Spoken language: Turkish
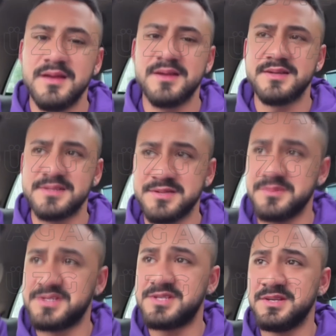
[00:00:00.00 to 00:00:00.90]

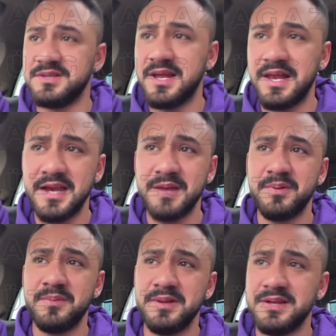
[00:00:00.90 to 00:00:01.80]
Kızım için neler
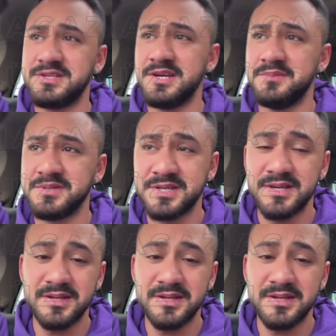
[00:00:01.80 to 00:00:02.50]
yapabileceğimizi,